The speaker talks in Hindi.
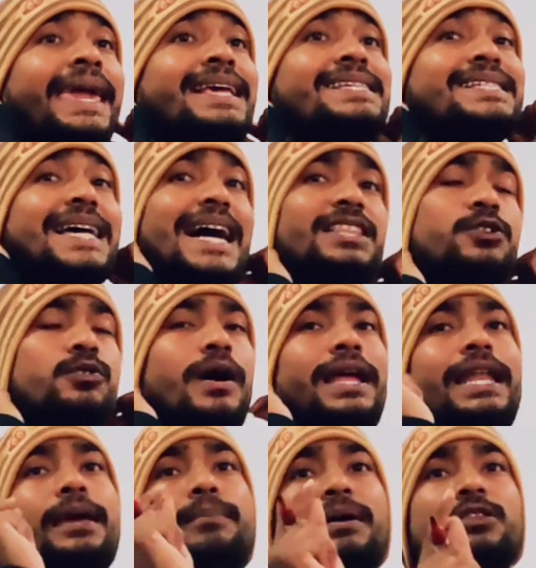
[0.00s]
एक साथ
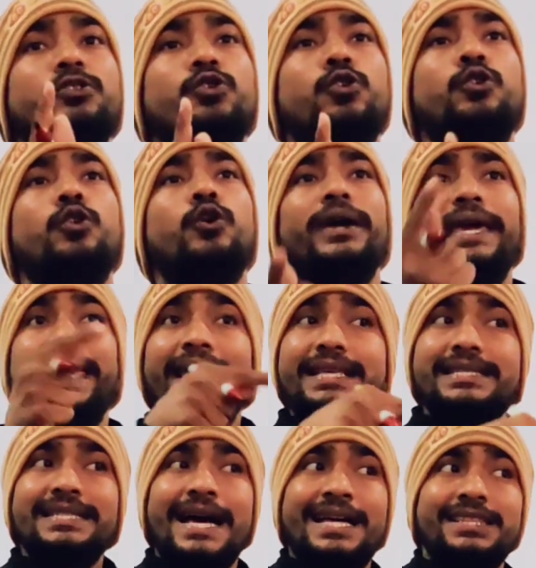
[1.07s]
वाले बंदों को एक
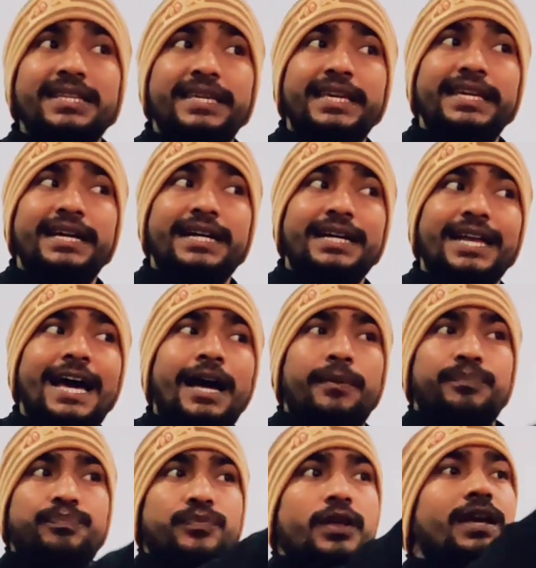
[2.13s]
साथ ही रखना
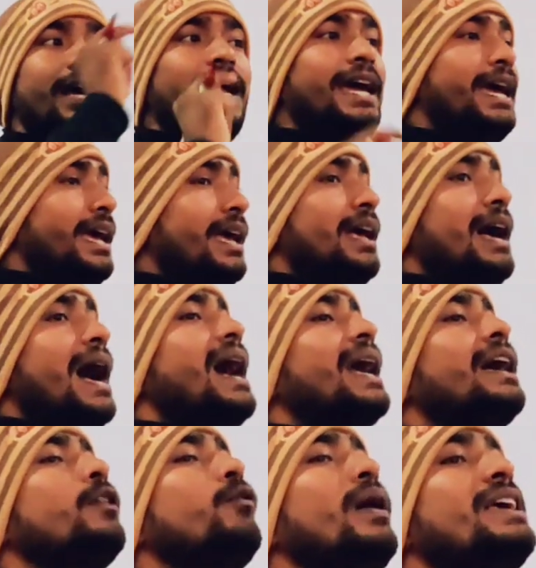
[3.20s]
है
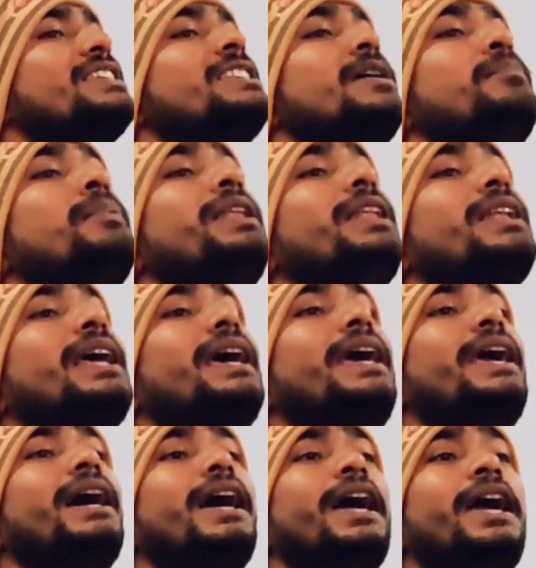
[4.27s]
अगर वैसे मिल
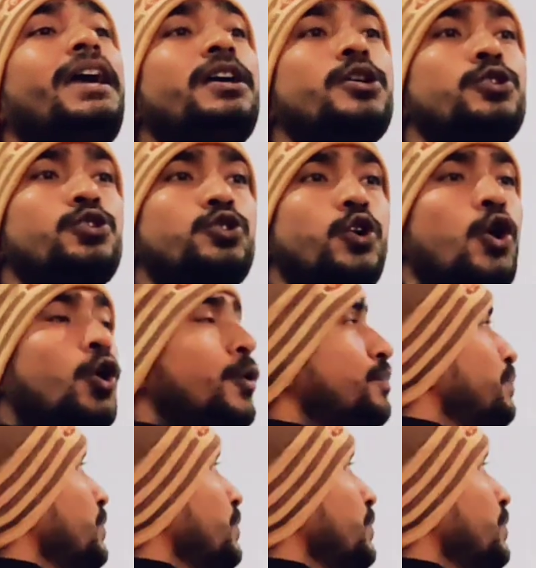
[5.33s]
रहे हैं तो